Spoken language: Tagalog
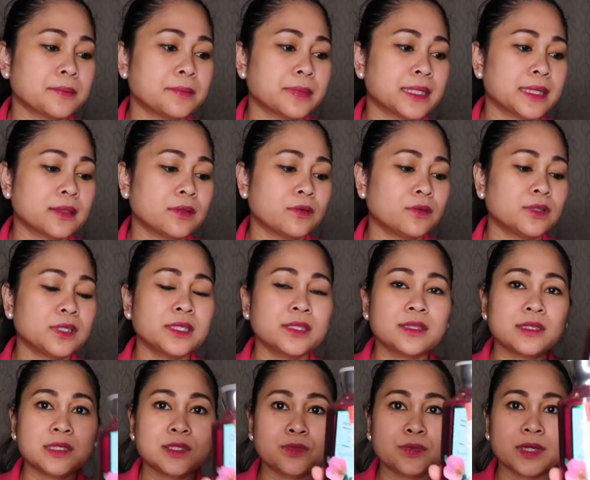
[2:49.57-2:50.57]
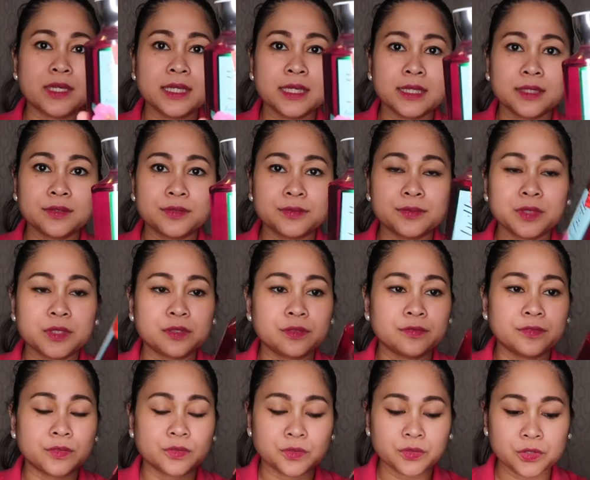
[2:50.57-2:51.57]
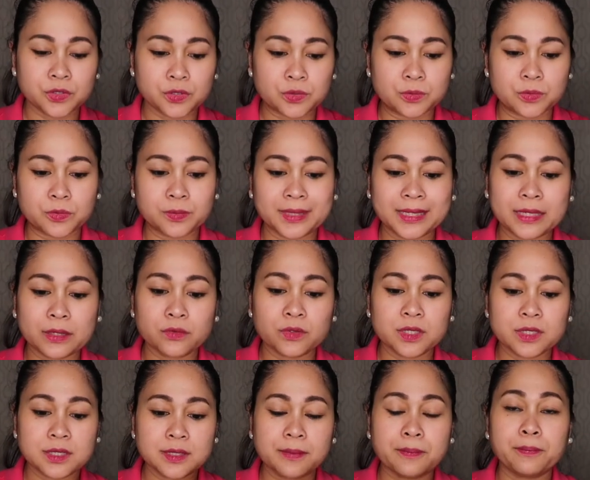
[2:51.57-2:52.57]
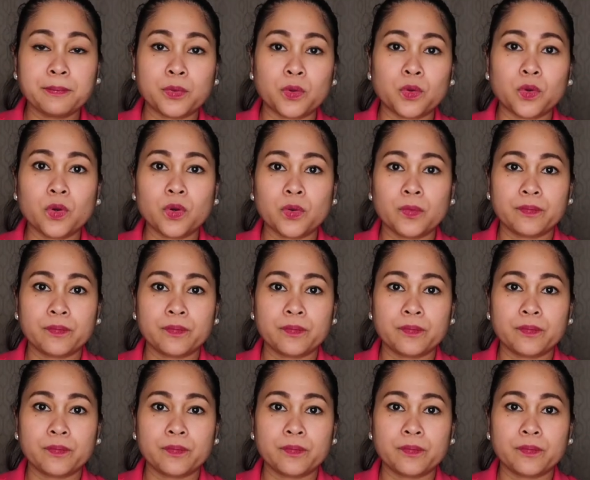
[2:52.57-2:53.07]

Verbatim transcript: but only this one, Hello Beautiful. So, bumili ako ng sampo.